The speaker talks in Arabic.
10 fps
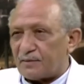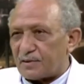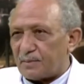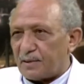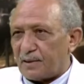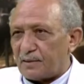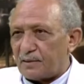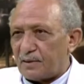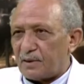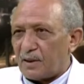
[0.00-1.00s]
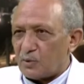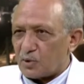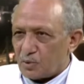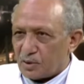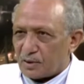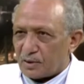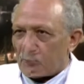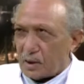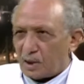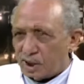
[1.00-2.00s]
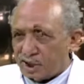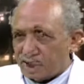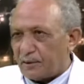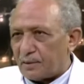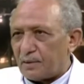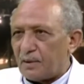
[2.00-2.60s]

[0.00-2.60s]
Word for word: السباحه او زوجتك او انتوا الاثنين